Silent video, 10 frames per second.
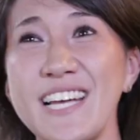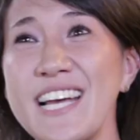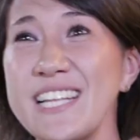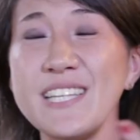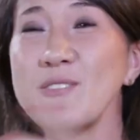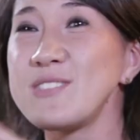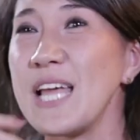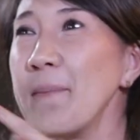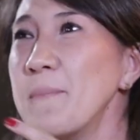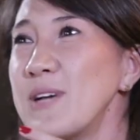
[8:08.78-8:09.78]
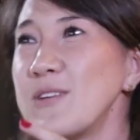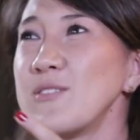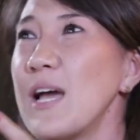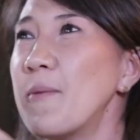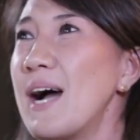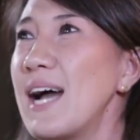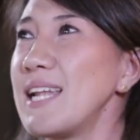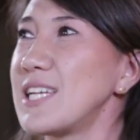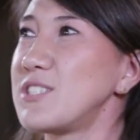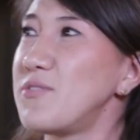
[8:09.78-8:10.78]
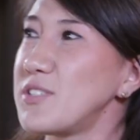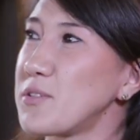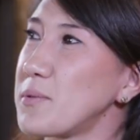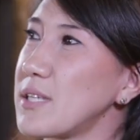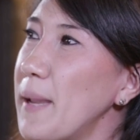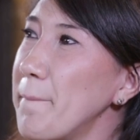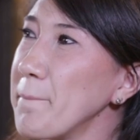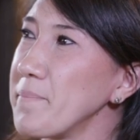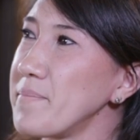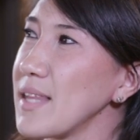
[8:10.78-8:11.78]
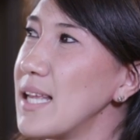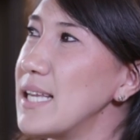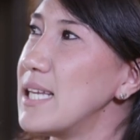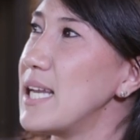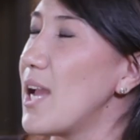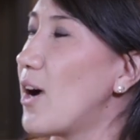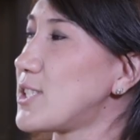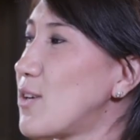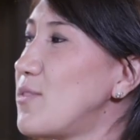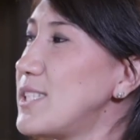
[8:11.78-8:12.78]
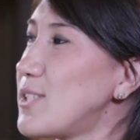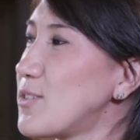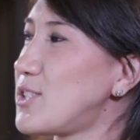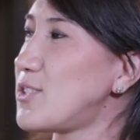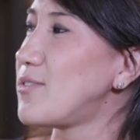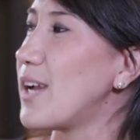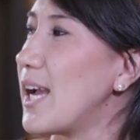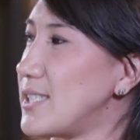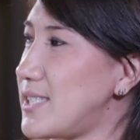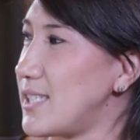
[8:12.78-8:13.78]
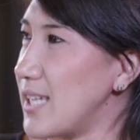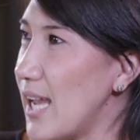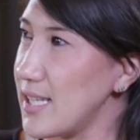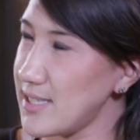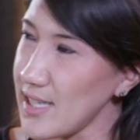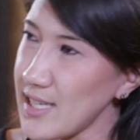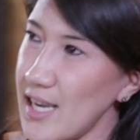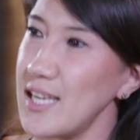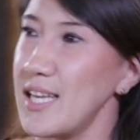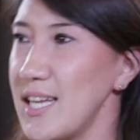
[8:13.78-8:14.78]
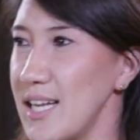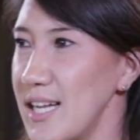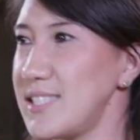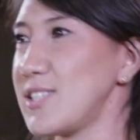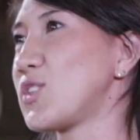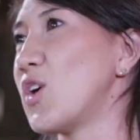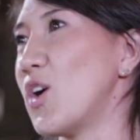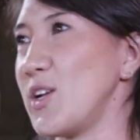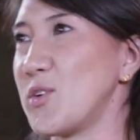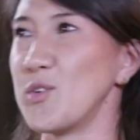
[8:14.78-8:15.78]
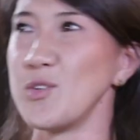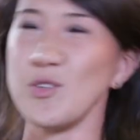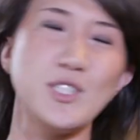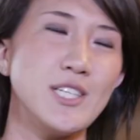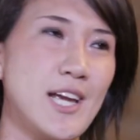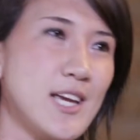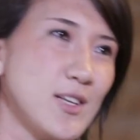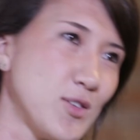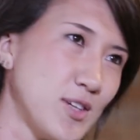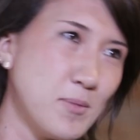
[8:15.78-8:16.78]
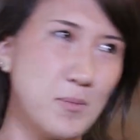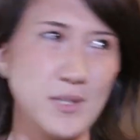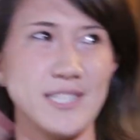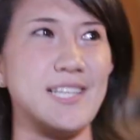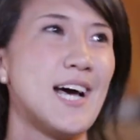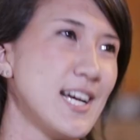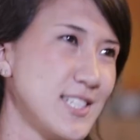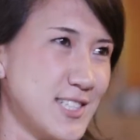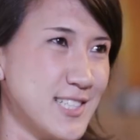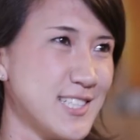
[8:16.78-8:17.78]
é, não tem... Não, é uma área que é difícil porque... Acho que talvez se eu tivesse essa carreira, esse histórico no direito, na publicidade,